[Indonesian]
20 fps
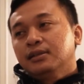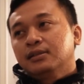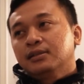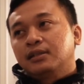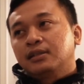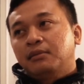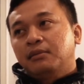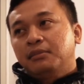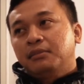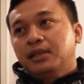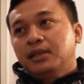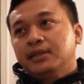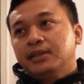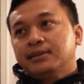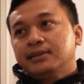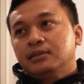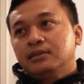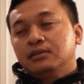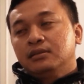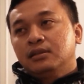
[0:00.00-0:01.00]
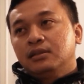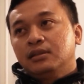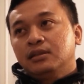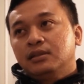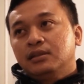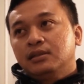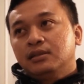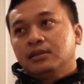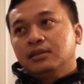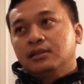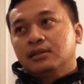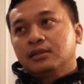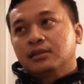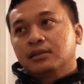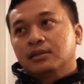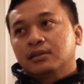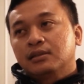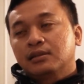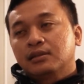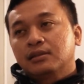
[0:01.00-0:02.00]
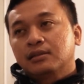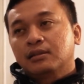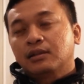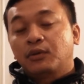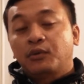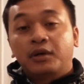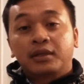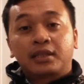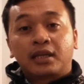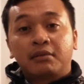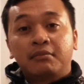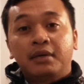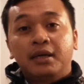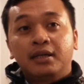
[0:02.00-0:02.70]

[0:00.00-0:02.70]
sama uh, kekuatan